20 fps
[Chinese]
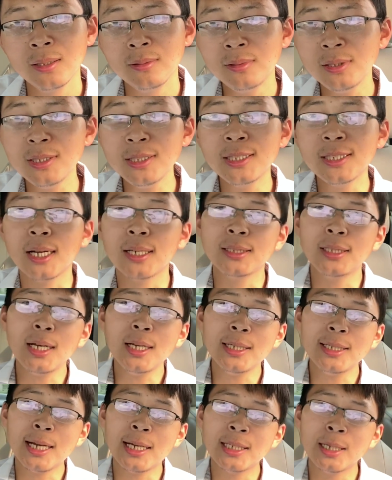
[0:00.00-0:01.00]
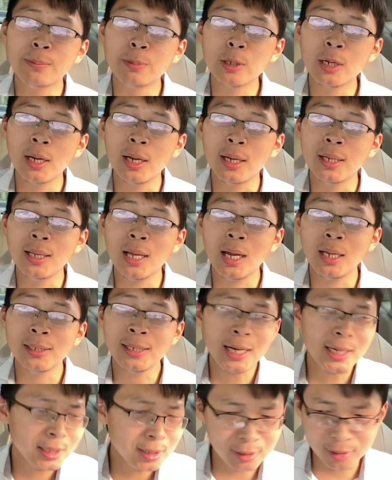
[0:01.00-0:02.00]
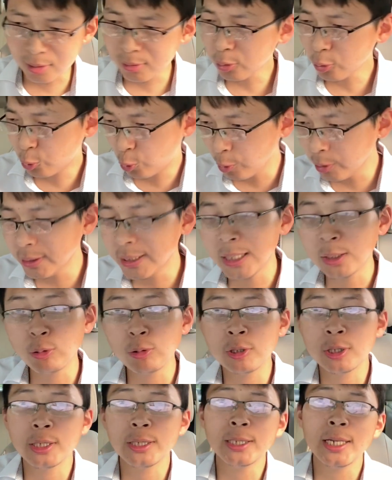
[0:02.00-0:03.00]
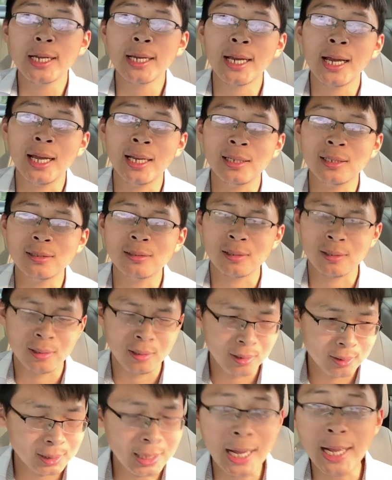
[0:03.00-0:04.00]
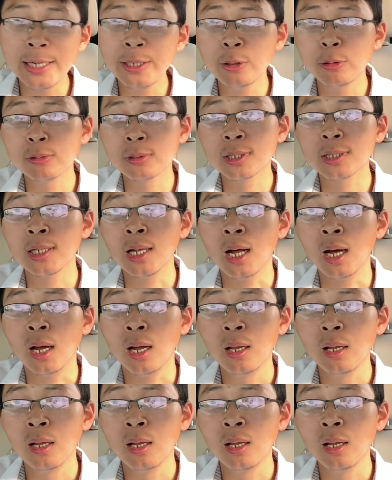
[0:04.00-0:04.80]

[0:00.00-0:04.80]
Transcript: 你想象一下也不可能呐，哪里可能是军舰对军舰干？你？太幼稚了！